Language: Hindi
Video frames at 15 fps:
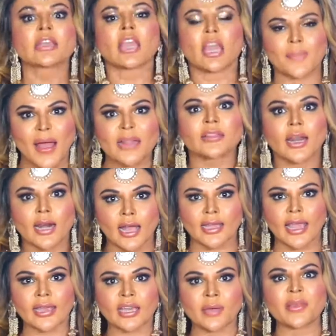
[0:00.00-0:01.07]
ये बात अलग
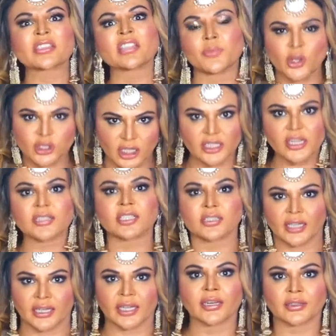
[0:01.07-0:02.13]
है कि मैं समोसे जैसी
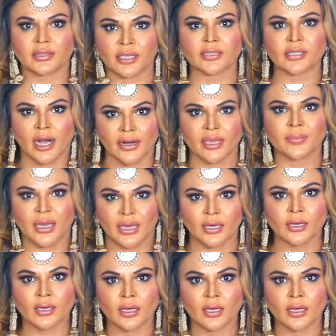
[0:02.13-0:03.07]
दिख रही थी साड़ी में